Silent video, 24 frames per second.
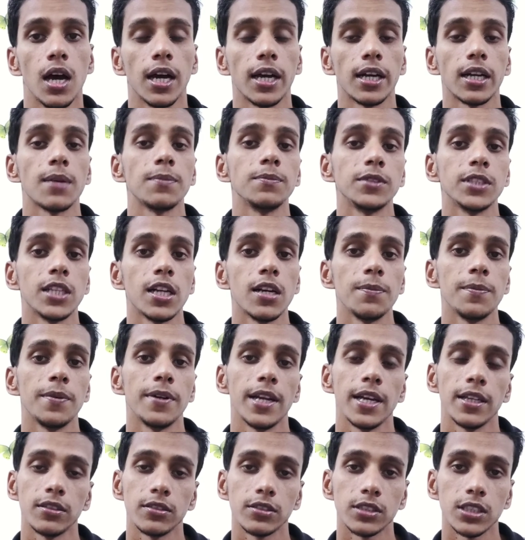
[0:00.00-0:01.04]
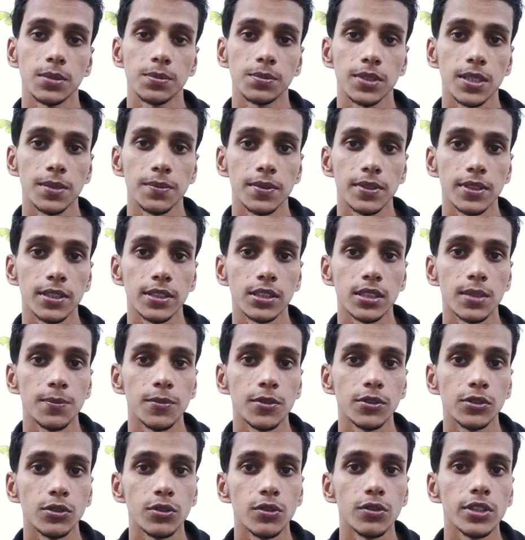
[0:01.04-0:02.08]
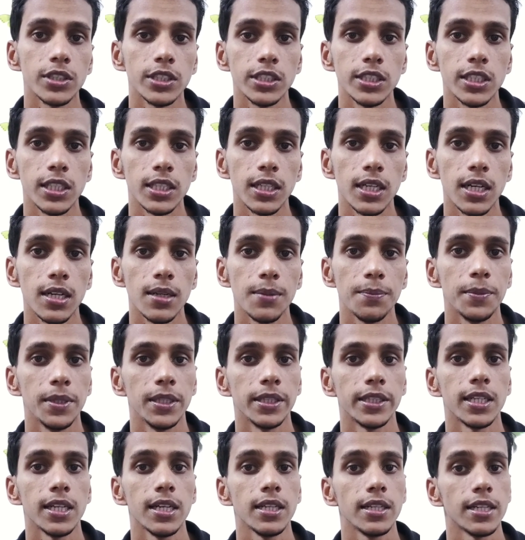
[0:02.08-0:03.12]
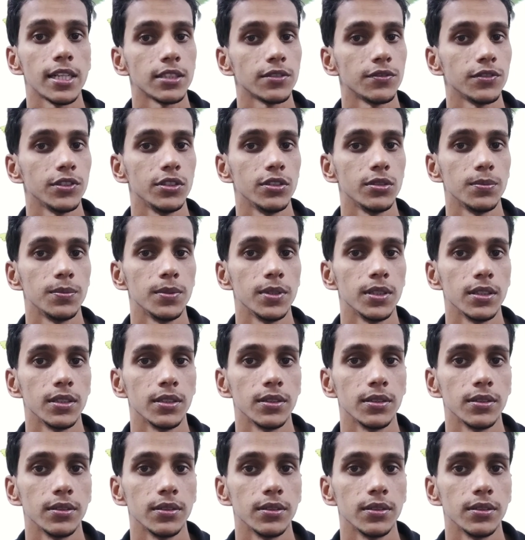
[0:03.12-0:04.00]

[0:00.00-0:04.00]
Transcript: अगर आप चैनल पर नए तो सब्सक्राइब करके सपोर्ट जरूर कीजिएगा मिलते हैं नेक्स्ट वीडियो